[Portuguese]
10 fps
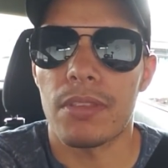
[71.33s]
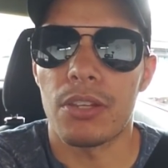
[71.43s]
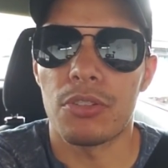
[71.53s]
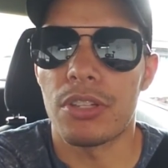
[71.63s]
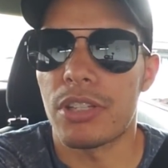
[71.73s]

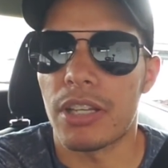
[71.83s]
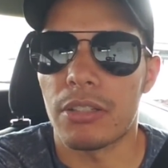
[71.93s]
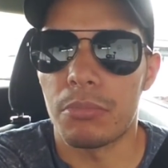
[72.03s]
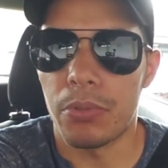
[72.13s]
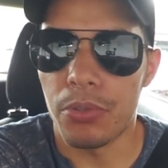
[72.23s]
eu deixei ela
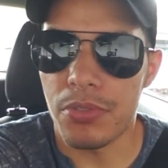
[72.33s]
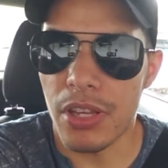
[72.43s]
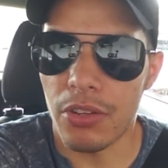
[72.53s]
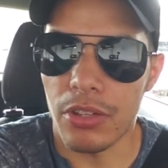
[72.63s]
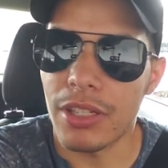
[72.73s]
no bolso
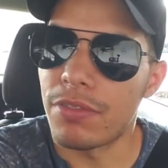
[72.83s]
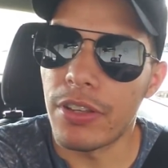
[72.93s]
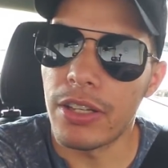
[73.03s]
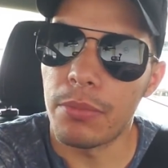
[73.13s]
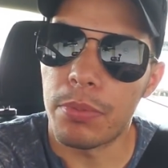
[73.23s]
e agora eu
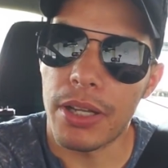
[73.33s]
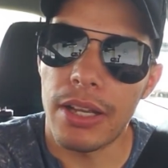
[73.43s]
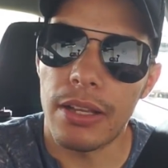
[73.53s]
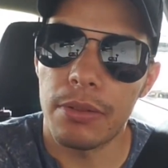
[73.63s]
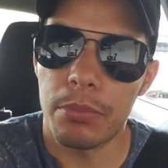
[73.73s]
levei ali
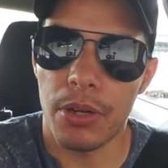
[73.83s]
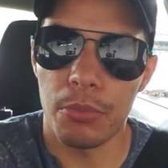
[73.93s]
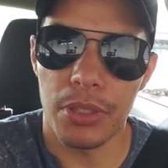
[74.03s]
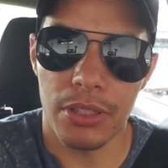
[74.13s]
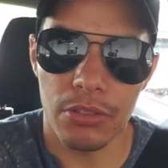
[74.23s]
pra, pra
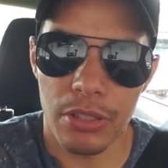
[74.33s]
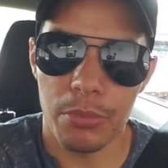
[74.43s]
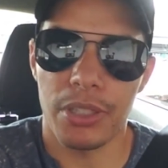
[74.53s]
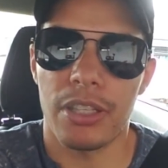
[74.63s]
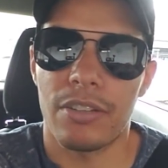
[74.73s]
aumentar o
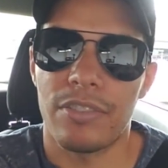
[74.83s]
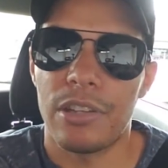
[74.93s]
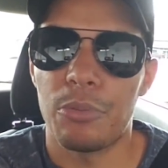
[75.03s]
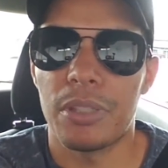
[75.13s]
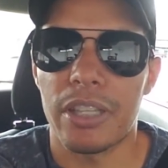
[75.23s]
tamanho. Ela vai
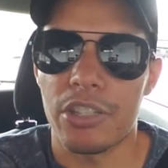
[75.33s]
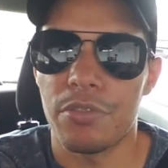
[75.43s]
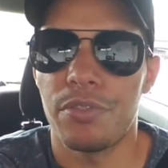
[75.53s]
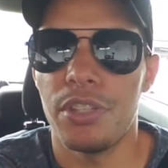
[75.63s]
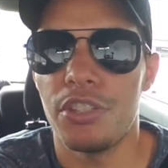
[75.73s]
aumentar de
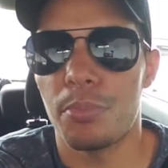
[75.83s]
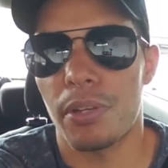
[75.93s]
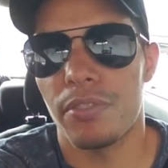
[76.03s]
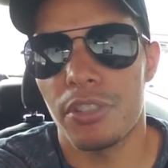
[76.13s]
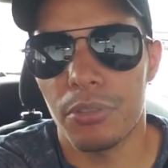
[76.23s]
20
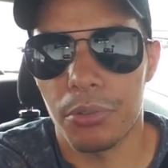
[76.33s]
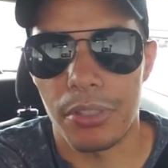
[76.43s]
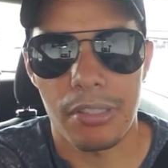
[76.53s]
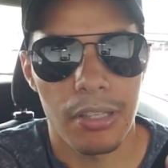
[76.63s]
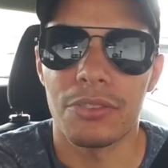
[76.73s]
para
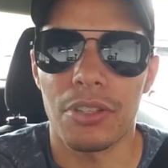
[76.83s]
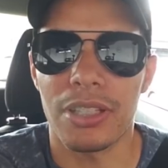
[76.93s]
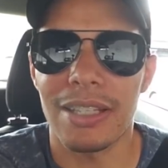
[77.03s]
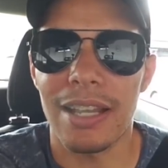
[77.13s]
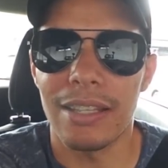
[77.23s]
22. Só
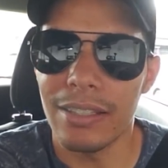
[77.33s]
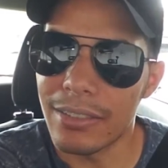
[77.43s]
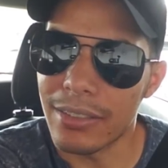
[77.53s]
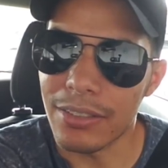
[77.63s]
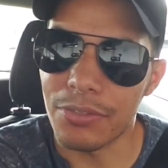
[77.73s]
que
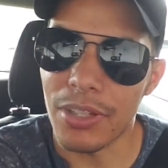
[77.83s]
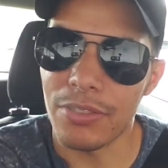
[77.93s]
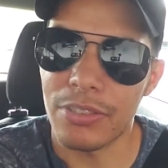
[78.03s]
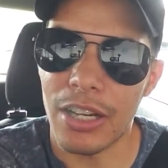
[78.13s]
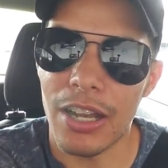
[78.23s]
daí, gente,
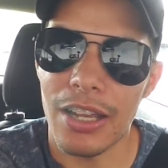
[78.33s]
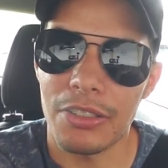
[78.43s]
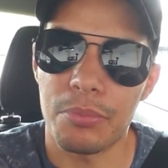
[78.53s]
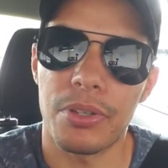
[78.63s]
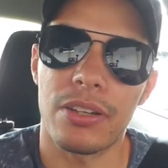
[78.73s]
vai ficar,
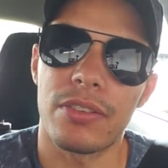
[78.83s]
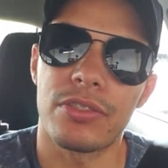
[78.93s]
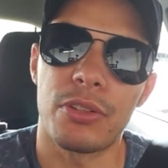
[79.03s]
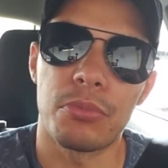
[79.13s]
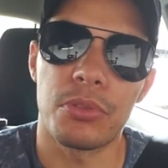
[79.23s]
tipo, ela vai
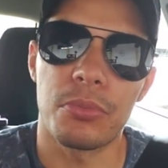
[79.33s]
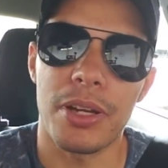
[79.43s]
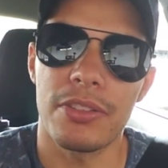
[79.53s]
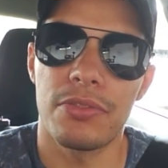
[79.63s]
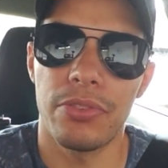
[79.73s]
ficar um pouco
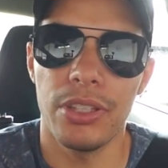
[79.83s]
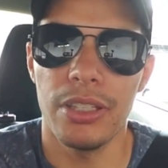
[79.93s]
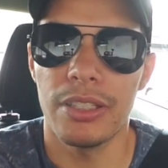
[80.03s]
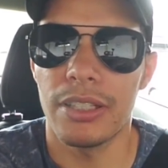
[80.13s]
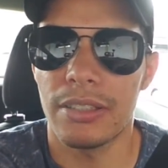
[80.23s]
mais
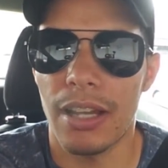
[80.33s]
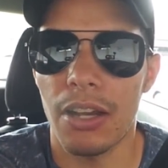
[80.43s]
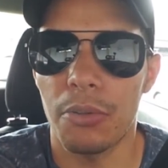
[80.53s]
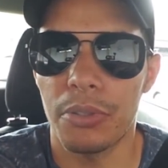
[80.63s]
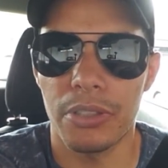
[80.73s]
fina e
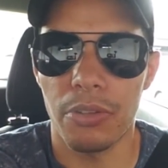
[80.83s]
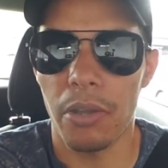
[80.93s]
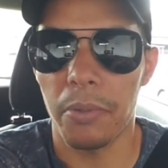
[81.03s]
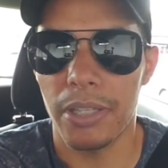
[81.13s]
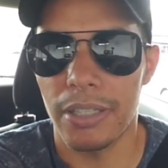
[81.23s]
tal. E não
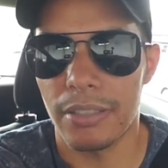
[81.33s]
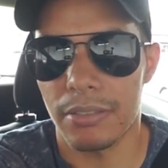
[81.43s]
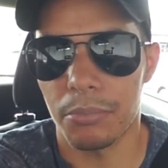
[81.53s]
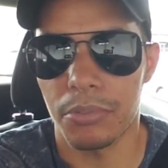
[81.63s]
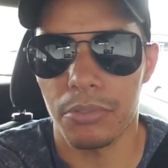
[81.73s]
é uma
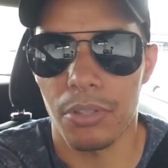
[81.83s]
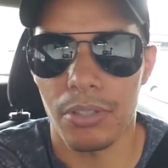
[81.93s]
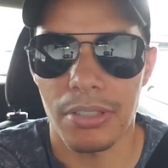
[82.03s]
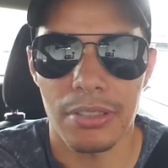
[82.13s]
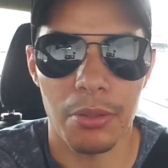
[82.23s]
aliança muito
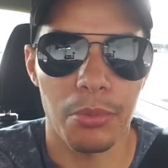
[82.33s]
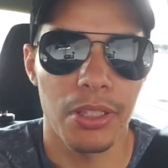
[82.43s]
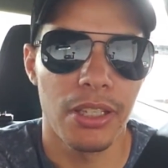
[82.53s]
grossa, sabe?